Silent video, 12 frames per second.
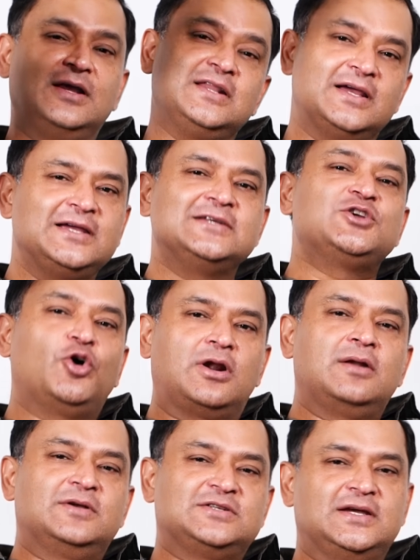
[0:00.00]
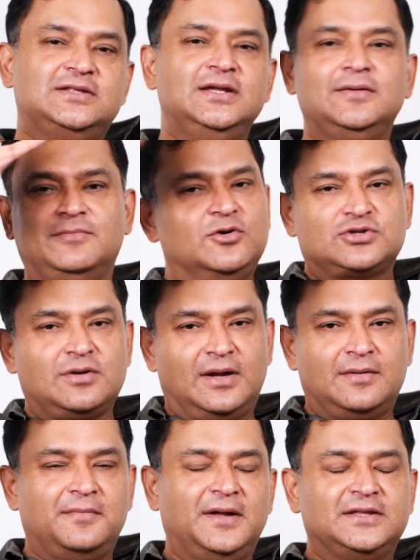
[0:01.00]
गंदगी किसी और ने मचाई थी मैं उसके
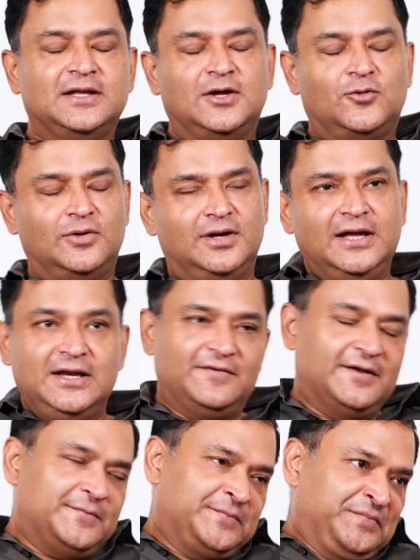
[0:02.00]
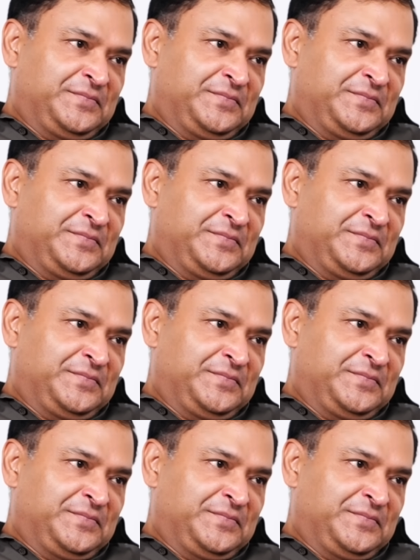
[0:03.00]
बारे में बात नहीं करूंगा एनी anyway,